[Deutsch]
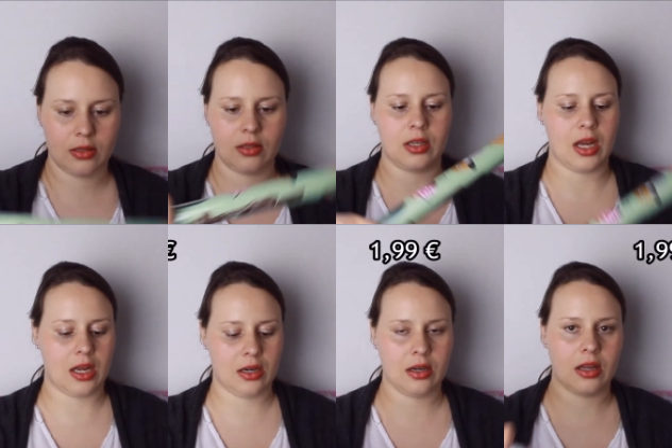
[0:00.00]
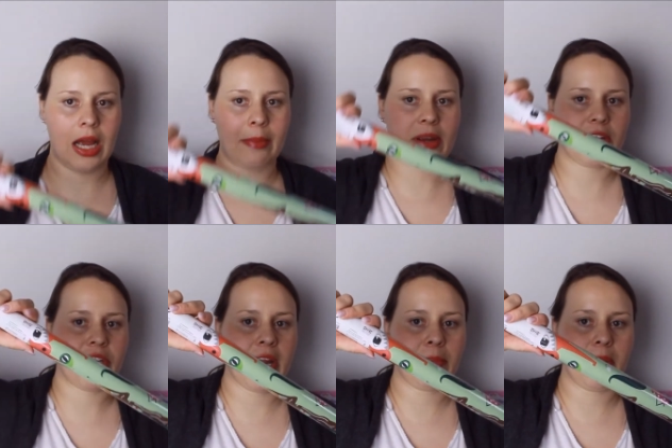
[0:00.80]
Dann einmal
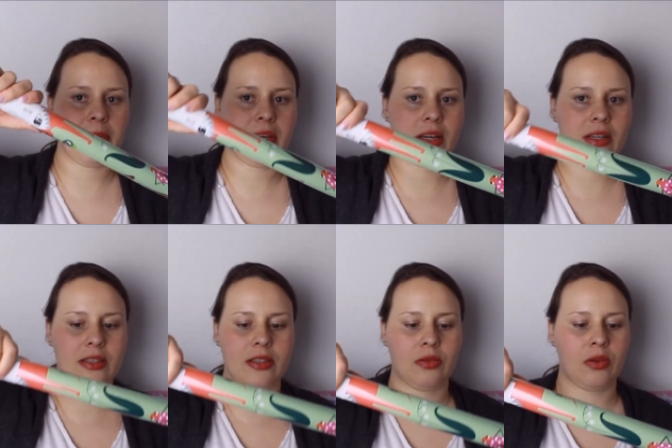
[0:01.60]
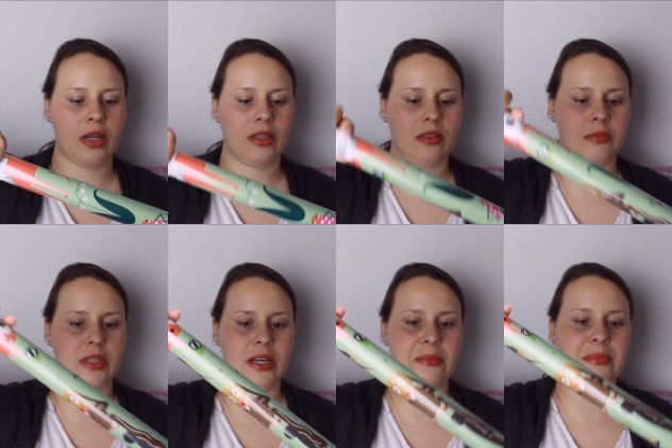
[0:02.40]
Geschenkpapier, das ist so eins mit
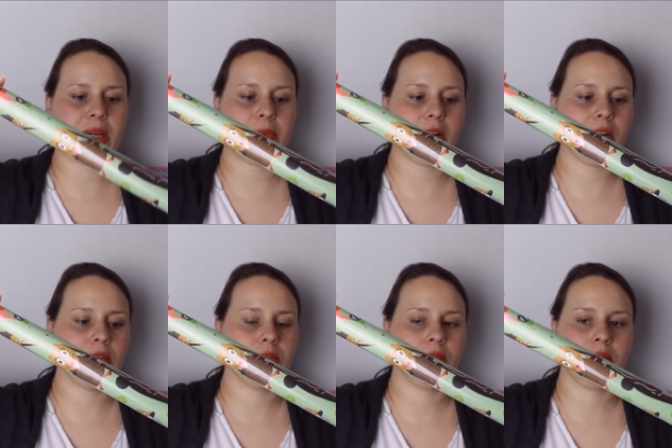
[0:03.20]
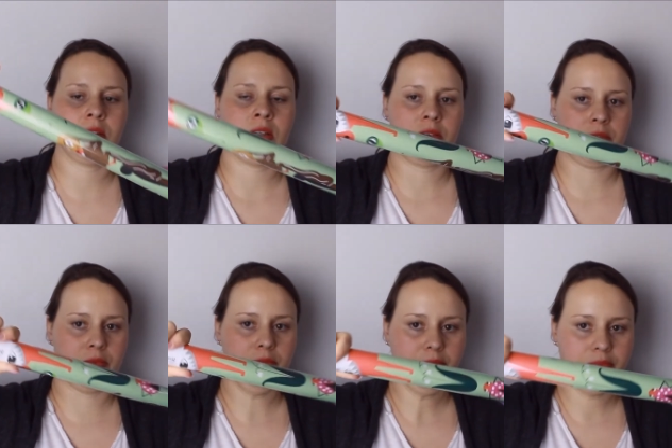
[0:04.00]
einem Biber.
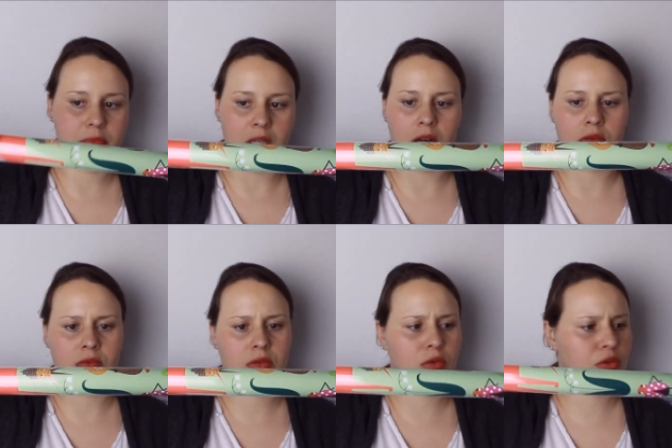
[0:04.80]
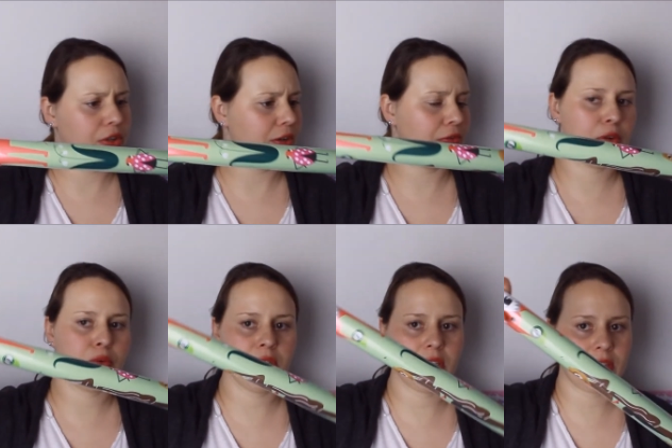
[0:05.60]
Ja, und lustige
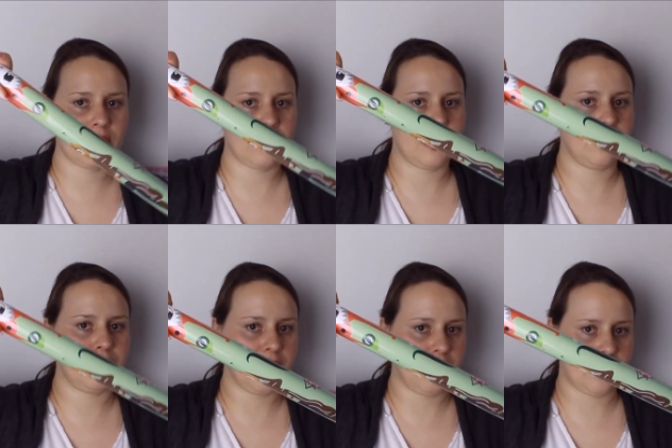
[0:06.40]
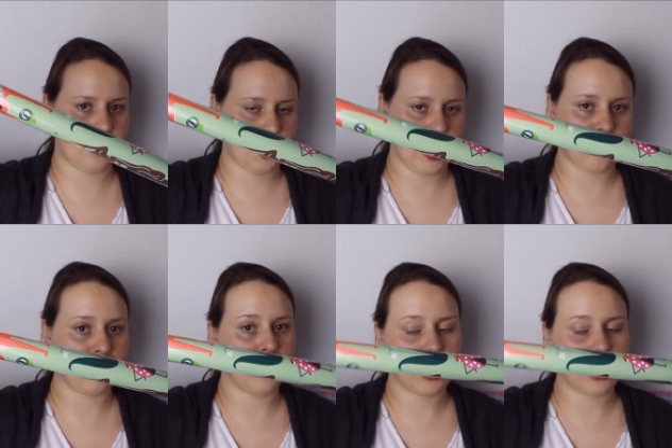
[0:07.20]
Figuren, das ist quasi, finde ich, Geschenke für die